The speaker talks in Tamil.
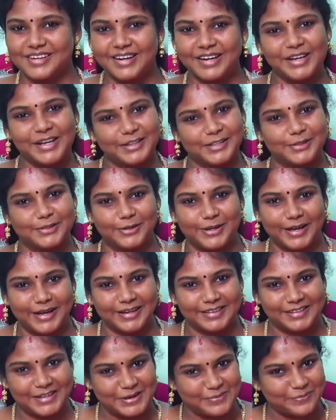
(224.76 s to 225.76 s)
ஆயிரத்தி
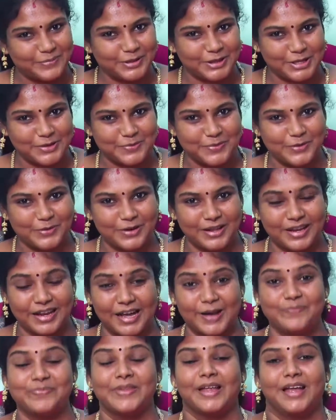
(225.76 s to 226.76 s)
தொள்ளாயிரத்தி எண்பத்தி
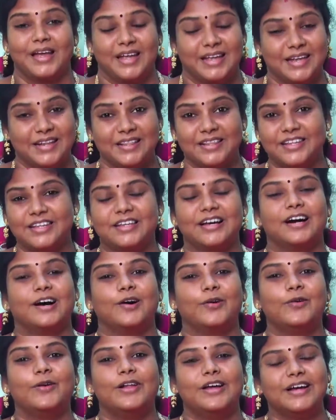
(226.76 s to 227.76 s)
மூணில் இந்தியா
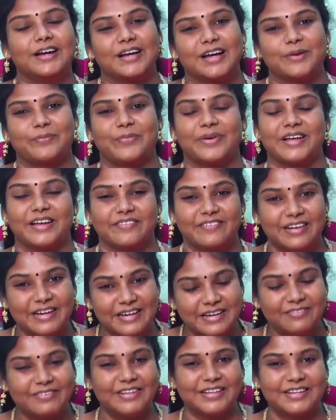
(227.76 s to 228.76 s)
உலக கப்பையை
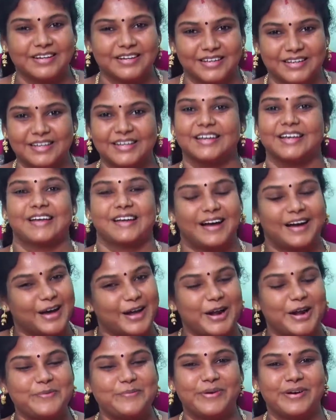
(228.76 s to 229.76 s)
வெல்வதற்கு
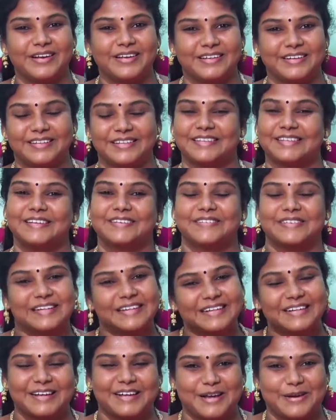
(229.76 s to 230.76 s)
காரணமாக இருந்தவர்
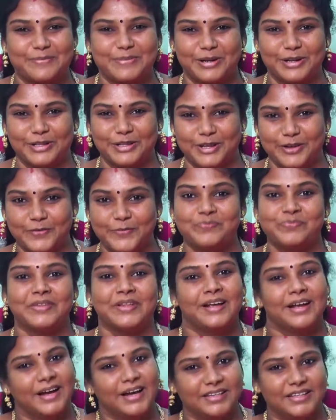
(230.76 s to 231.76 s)
கபில் தேவ்
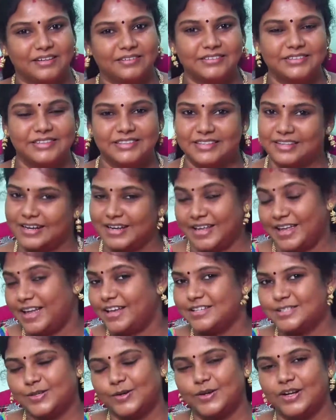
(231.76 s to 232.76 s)
அதாவது இதை நான்
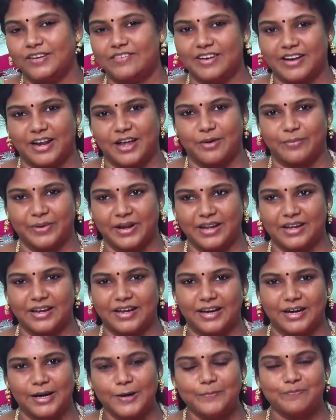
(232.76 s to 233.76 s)
ஏன் சொல்ல வரேன்
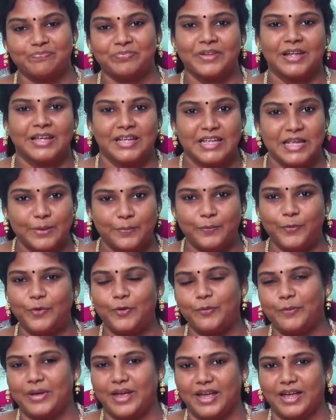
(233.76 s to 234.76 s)
அப்படின்னா
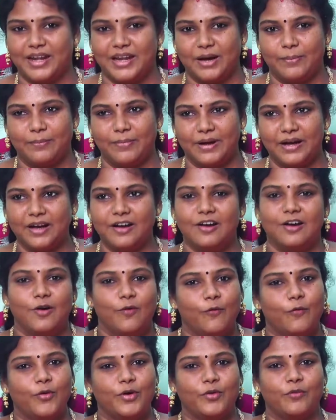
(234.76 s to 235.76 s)
எப்போவுமே நம்ம
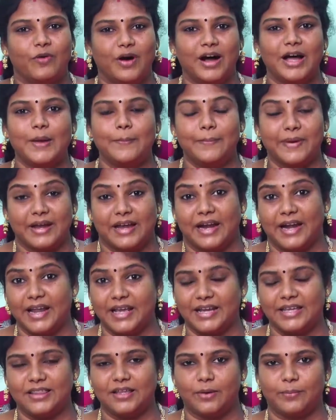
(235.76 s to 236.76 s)
ஒரு வாய்ப்பு
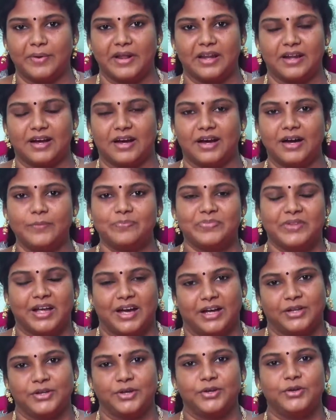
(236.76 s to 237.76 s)
கிடைக்கிது அப்படின்னா
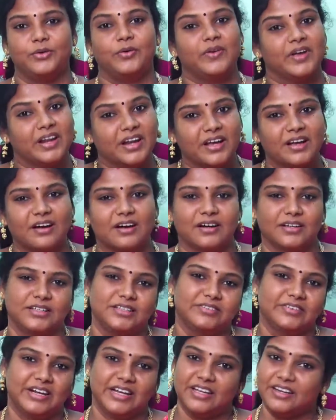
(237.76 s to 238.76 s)
ஐயோ எனக்கா
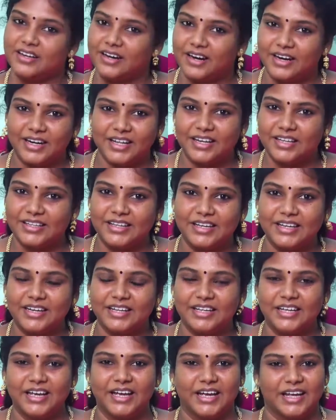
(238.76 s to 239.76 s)
இது வரைக்கும் நான் ஆடினதே
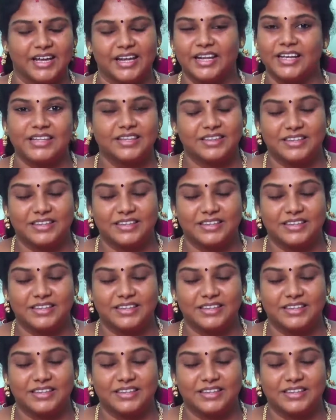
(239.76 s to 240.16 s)
இல்லையே எனக்கு